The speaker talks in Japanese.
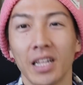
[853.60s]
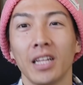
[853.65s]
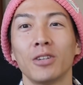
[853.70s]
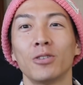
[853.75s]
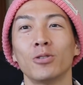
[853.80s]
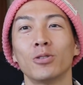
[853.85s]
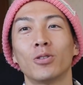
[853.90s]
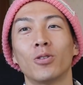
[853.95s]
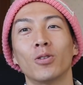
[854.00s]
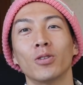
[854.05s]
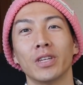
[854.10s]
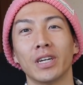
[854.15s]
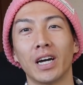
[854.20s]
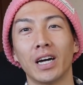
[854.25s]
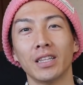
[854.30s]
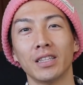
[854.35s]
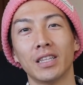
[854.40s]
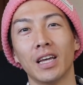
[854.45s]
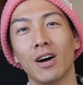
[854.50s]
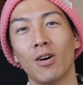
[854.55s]
田空港で
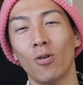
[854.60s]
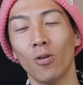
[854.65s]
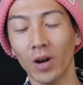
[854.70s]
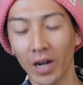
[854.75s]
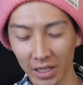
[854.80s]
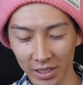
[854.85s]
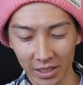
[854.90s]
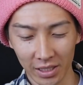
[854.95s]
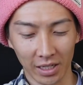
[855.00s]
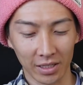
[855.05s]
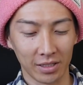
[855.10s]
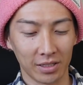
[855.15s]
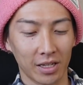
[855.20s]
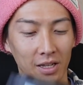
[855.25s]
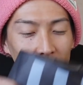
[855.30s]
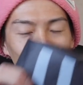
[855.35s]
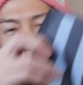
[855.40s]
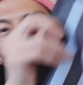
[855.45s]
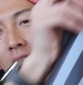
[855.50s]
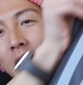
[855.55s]
買ったお菓子なんです
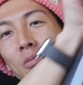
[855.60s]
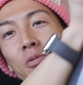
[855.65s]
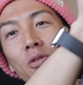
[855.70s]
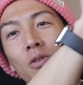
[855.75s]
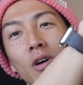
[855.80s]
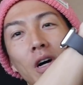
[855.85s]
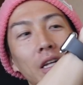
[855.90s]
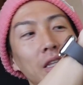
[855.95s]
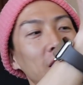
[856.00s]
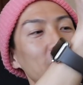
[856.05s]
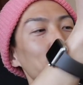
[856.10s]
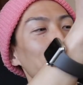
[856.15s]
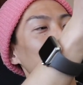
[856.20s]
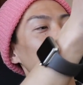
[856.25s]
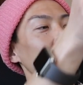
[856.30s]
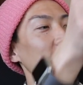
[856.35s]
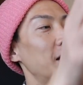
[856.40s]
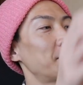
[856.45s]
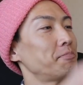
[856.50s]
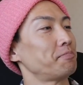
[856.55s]
けど、こんなものを買ってま
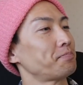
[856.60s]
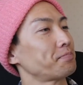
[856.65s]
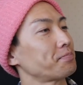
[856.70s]
した。